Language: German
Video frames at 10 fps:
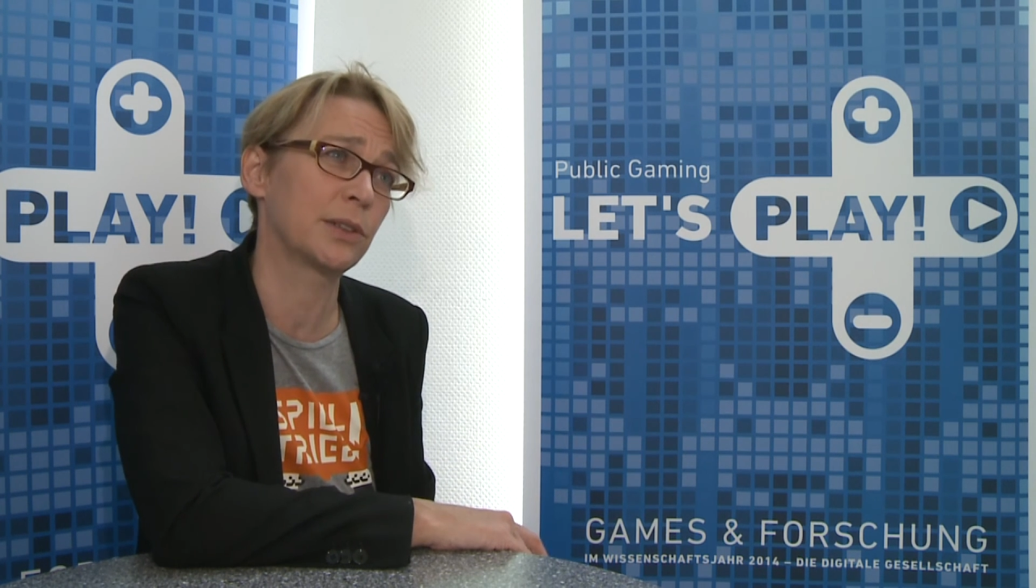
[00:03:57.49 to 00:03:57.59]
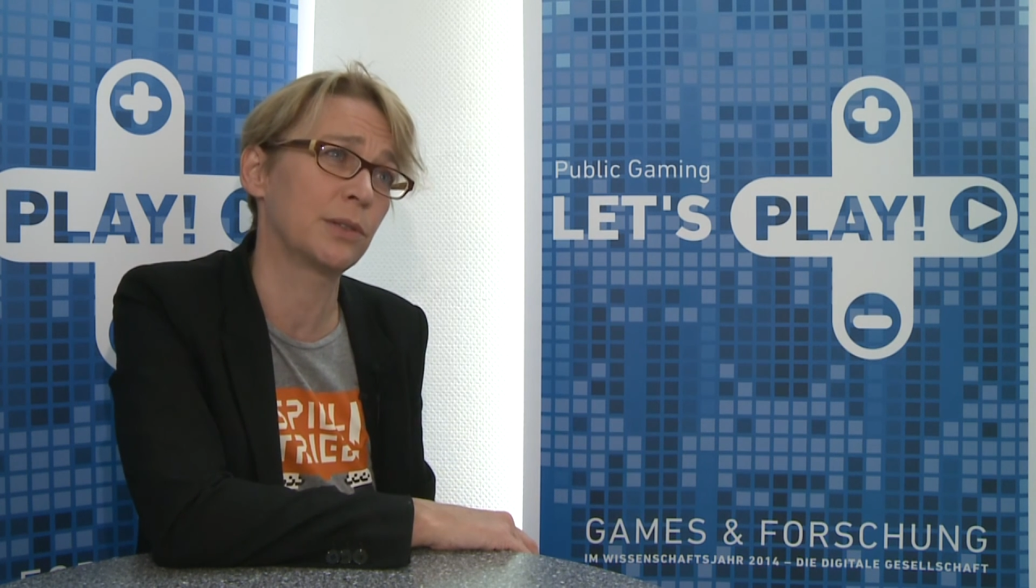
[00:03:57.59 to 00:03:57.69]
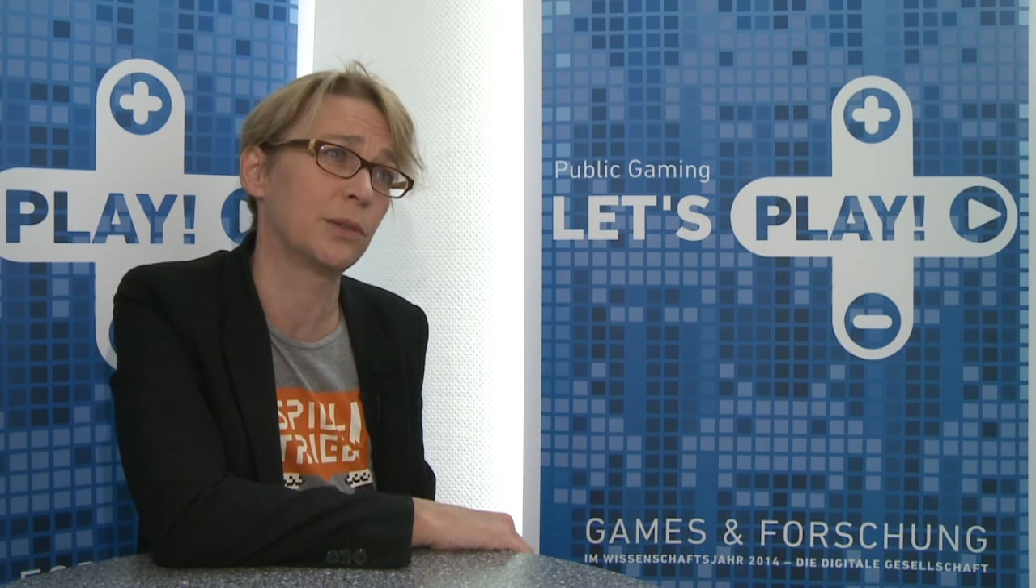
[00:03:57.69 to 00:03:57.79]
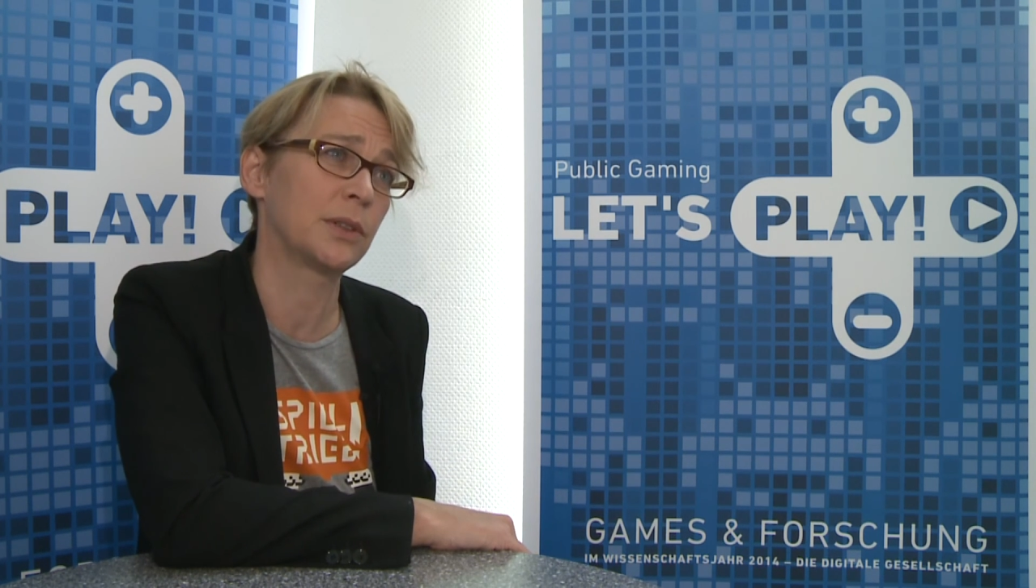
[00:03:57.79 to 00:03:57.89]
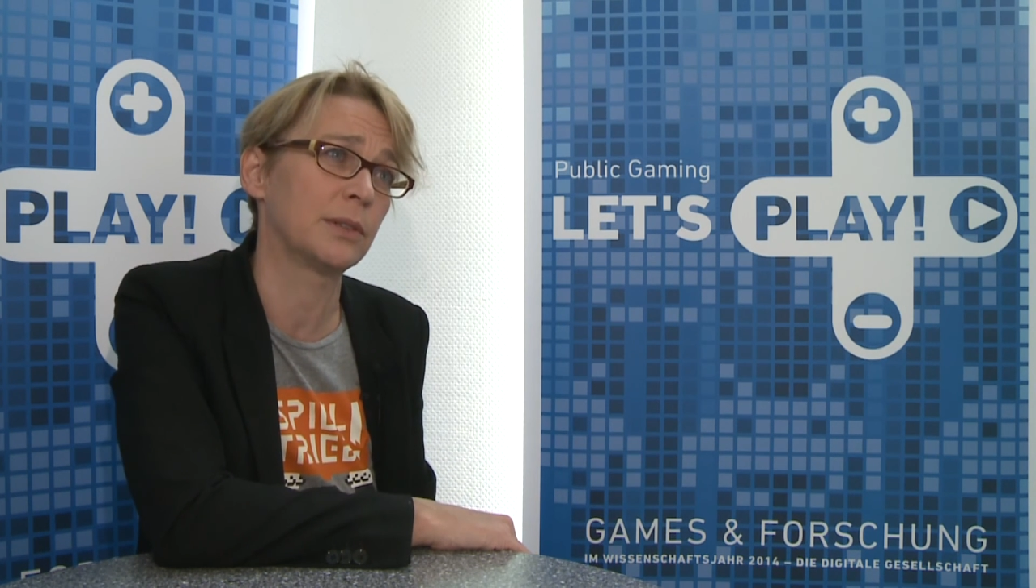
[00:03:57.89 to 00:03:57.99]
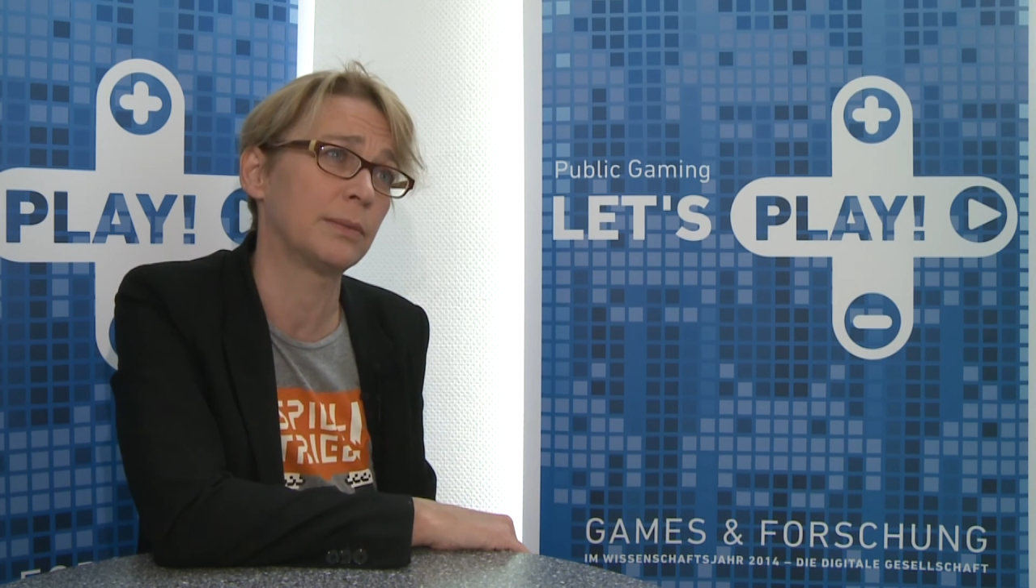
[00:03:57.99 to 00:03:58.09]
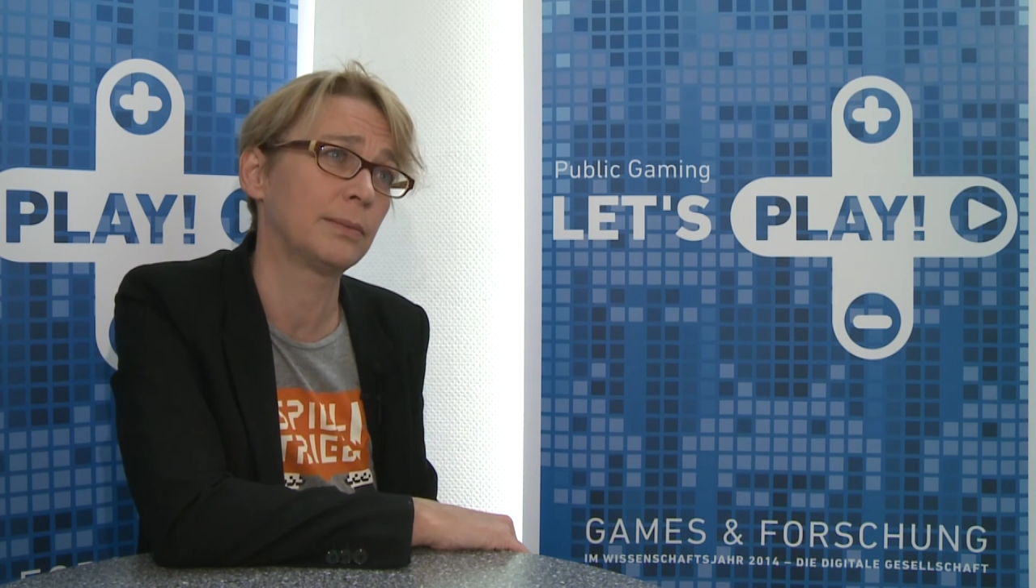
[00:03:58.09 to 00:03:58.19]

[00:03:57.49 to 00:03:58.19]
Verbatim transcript: auszunutzen.